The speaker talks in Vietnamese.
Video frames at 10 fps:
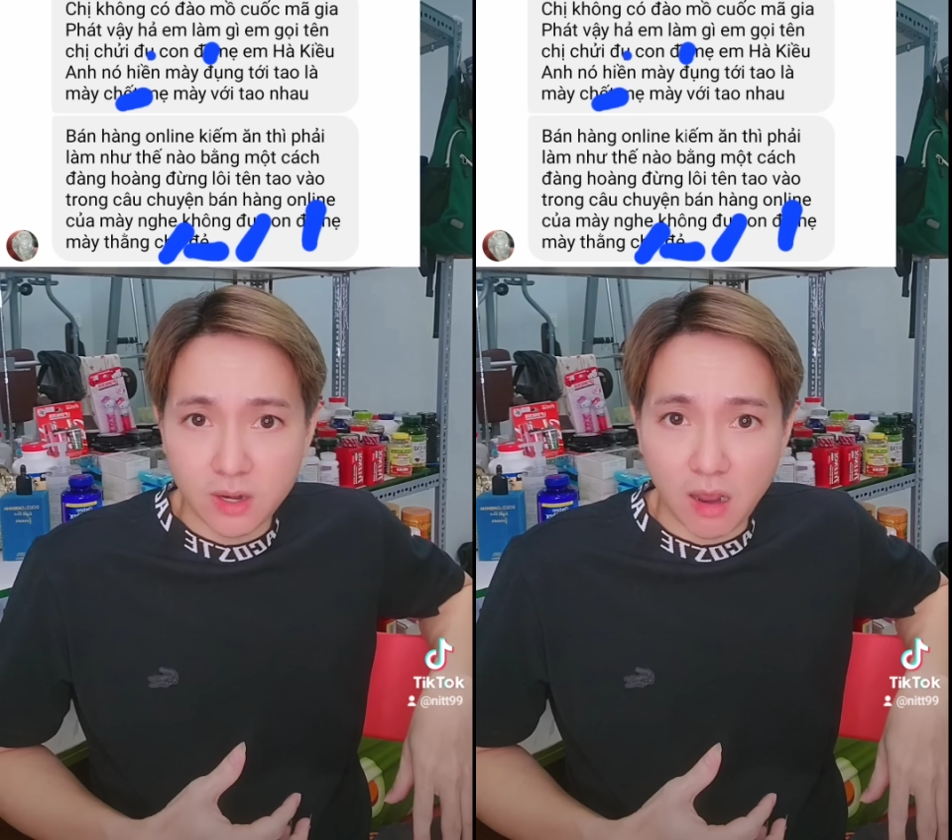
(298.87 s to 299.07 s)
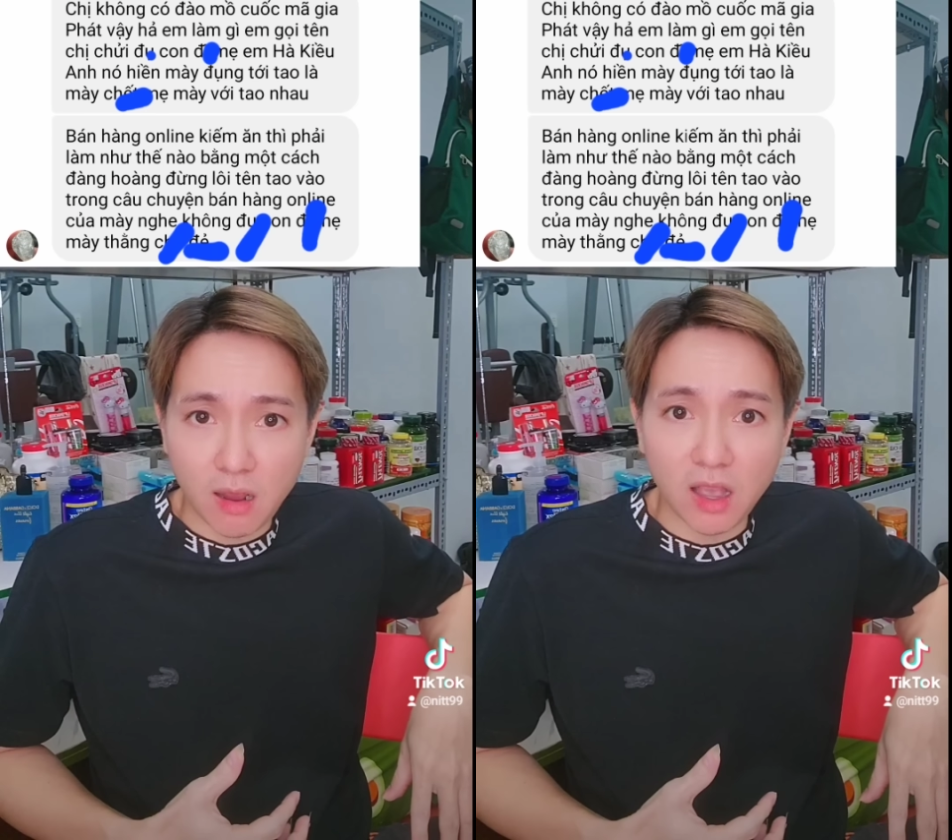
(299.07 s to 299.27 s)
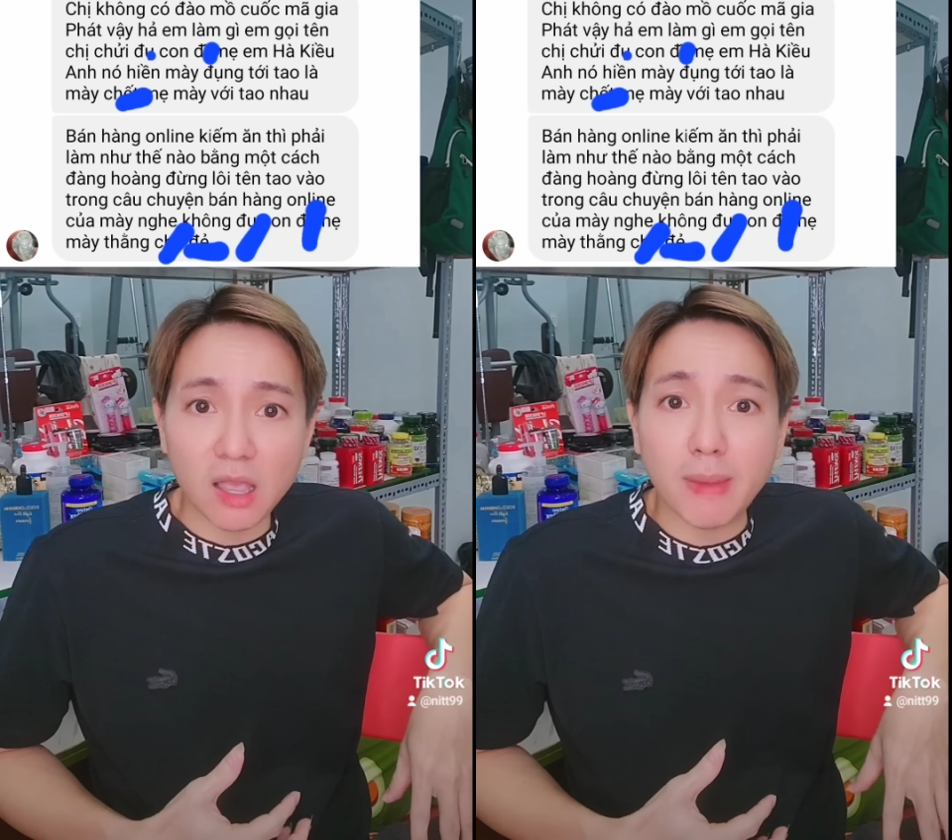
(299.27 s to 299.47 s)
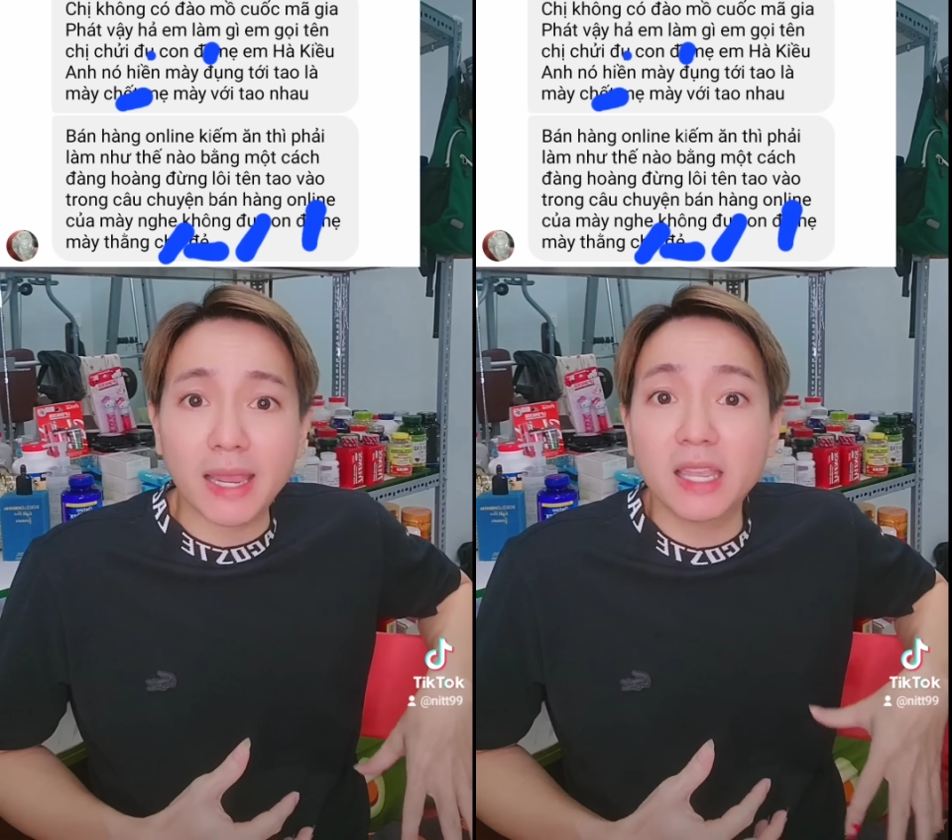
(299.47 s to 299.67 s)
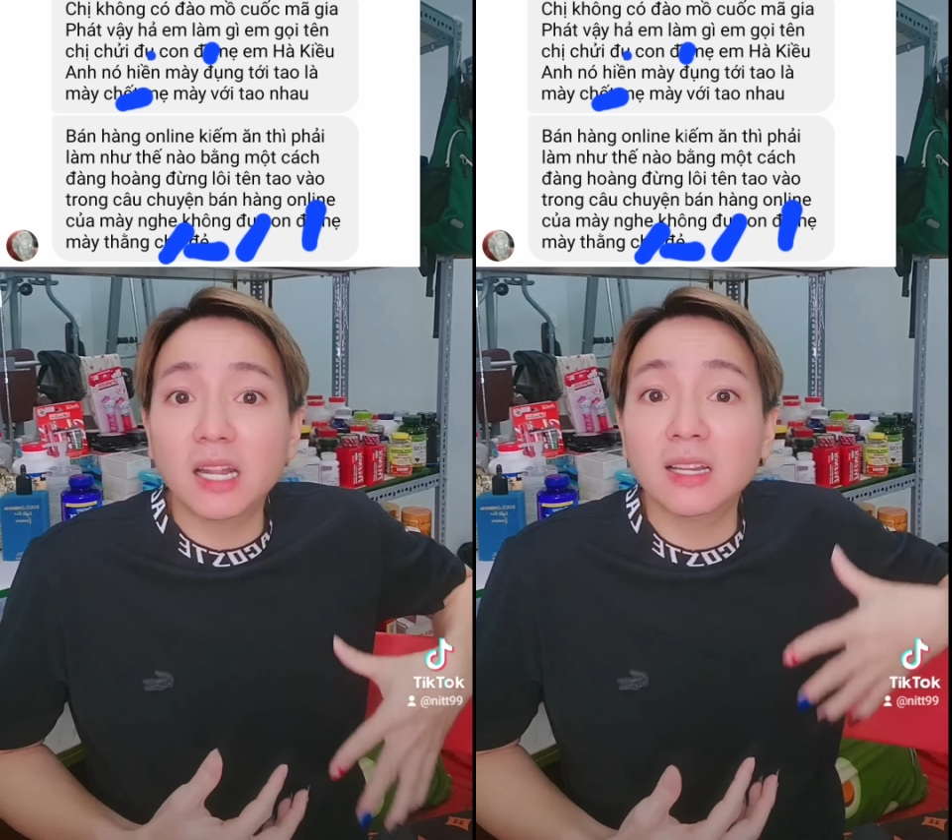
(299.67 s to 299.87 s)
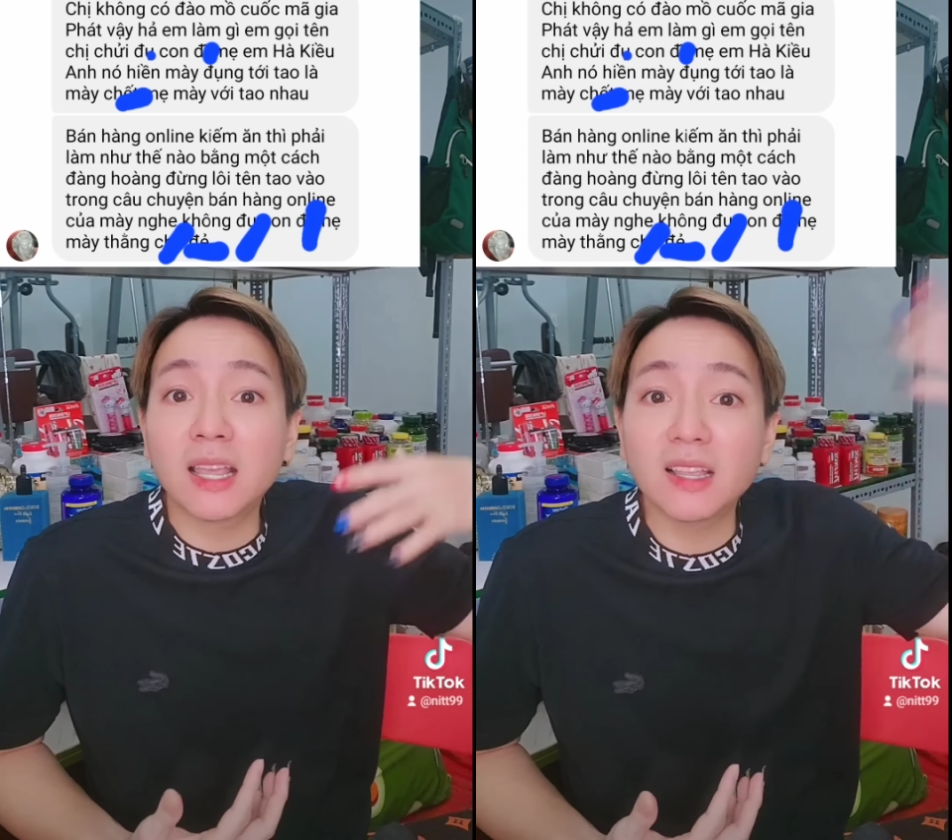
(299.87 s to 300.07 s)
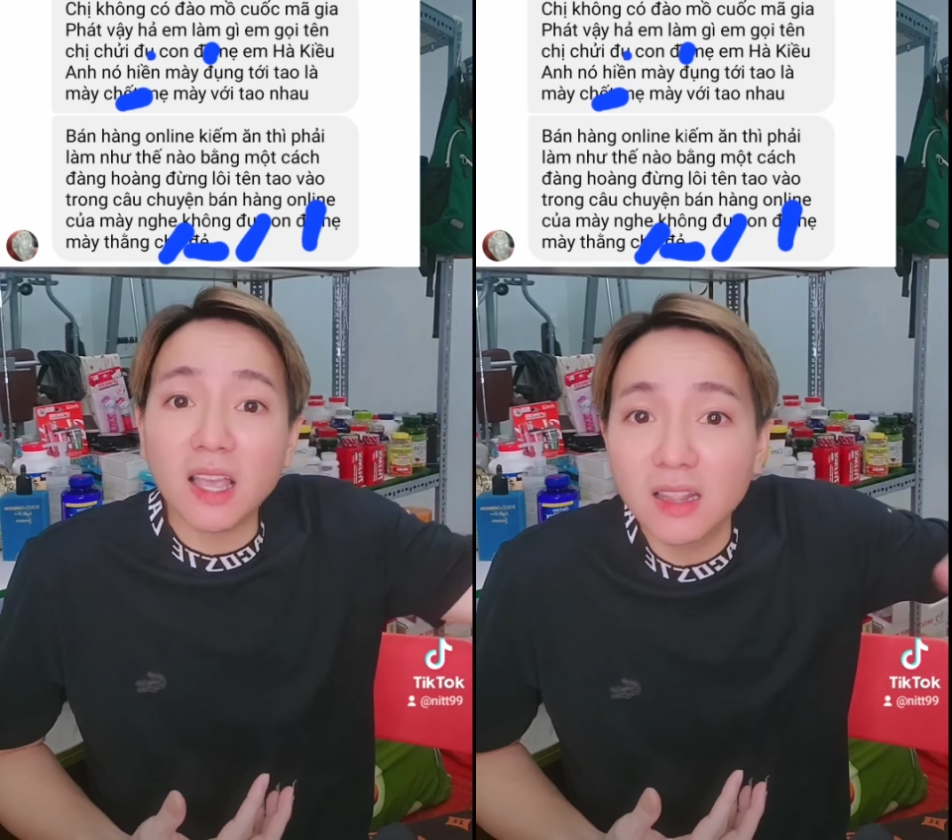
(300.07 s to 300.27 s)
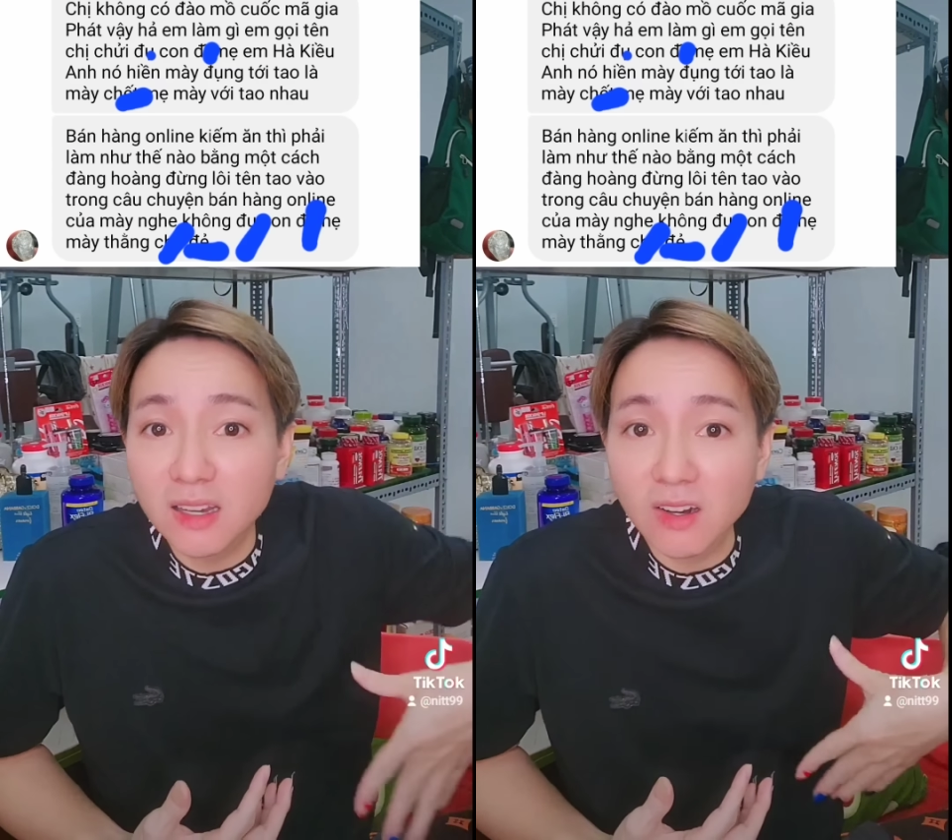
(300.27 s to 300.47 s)
trời ơi mày nhìn cái
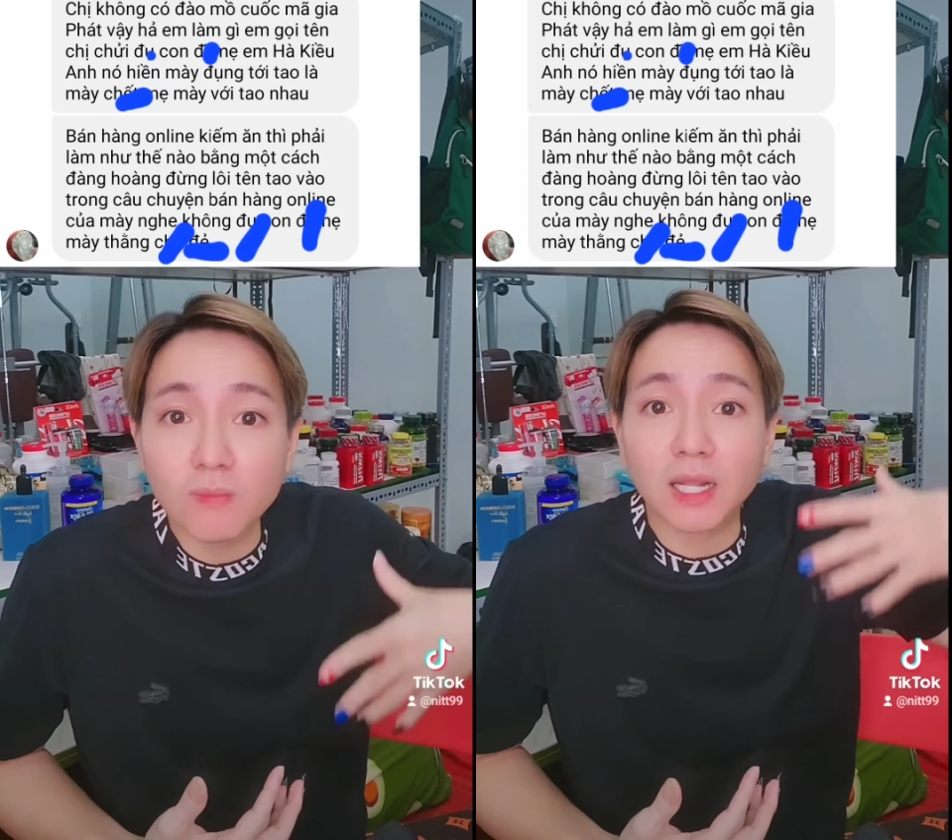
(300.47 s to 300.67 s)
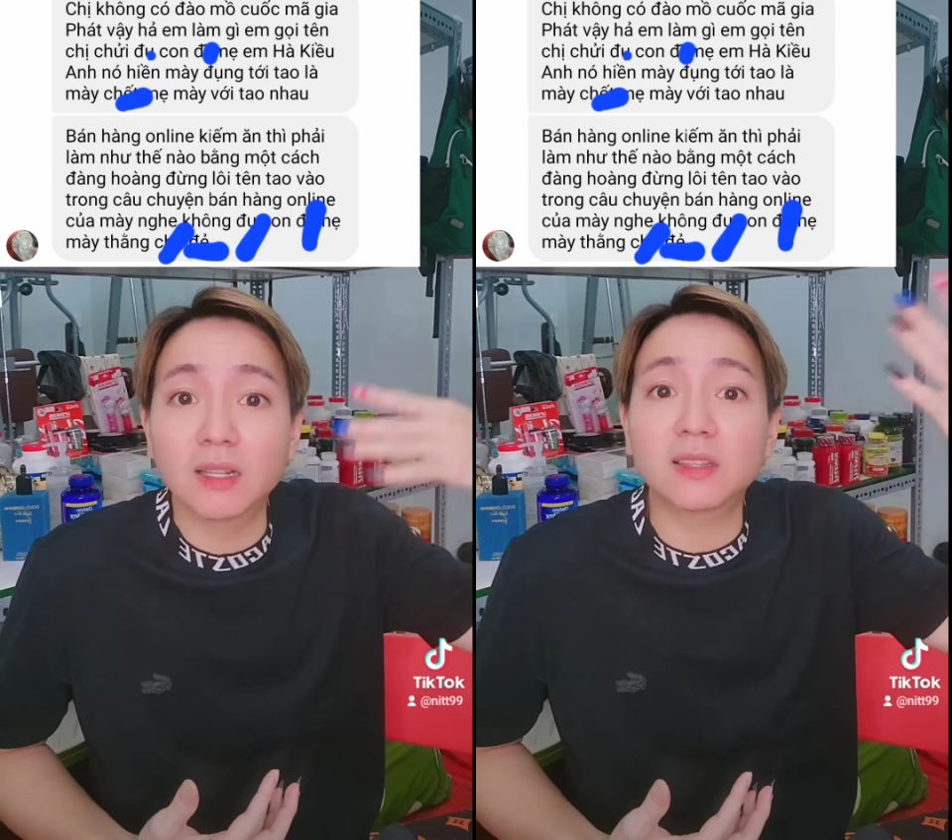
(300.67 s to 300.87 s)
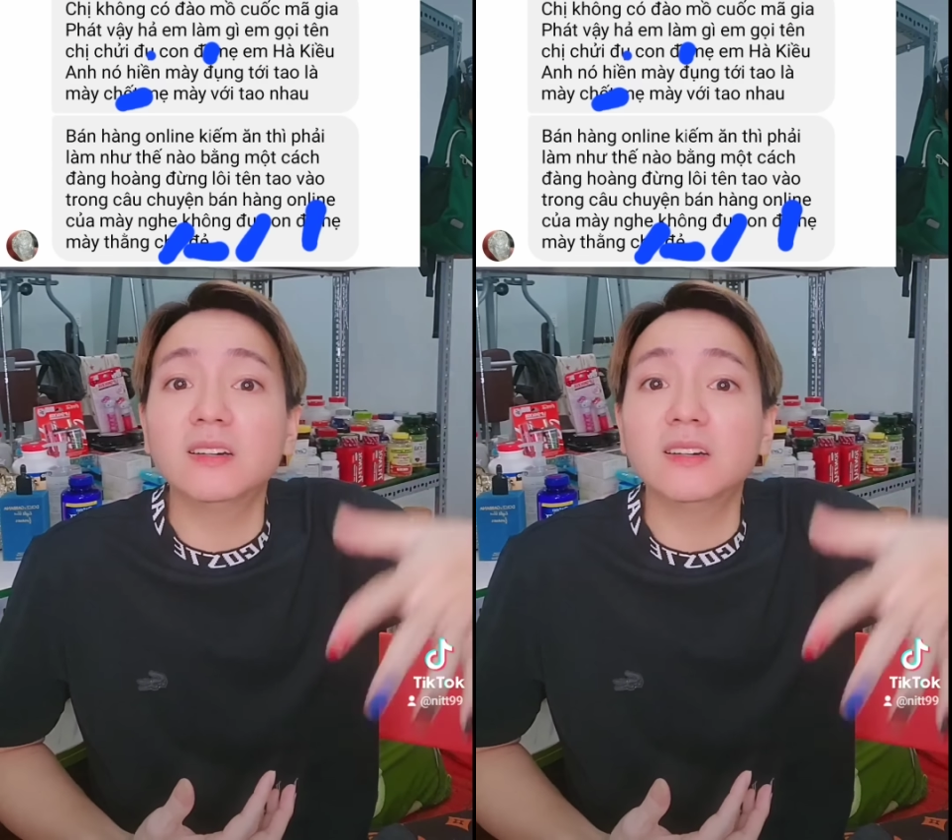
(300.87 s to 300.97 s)
cái lượt mà là